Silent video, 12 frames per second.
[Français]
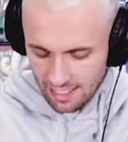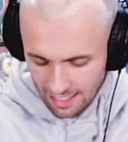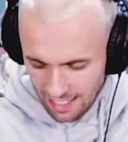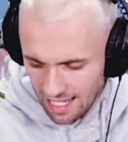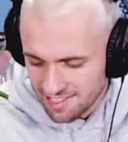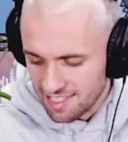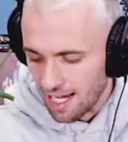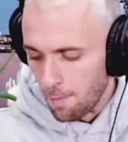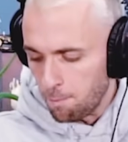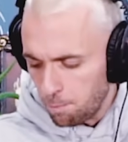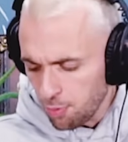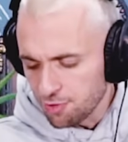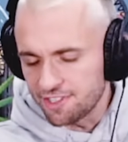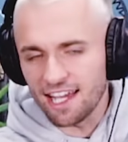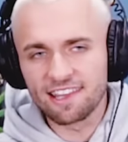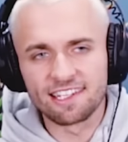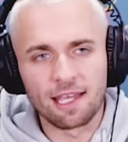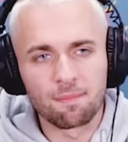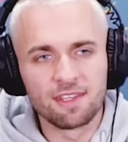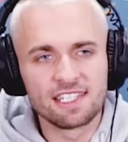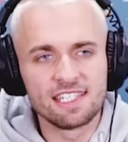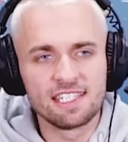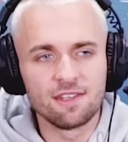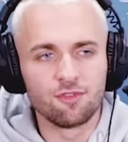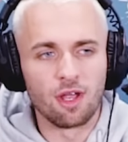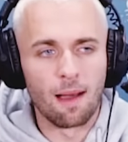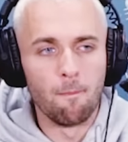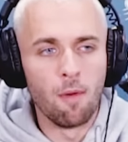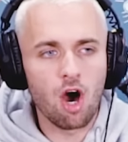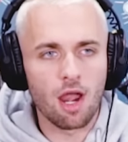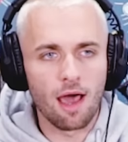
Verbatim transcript: et là c'est la putain d'étape décisive de la mort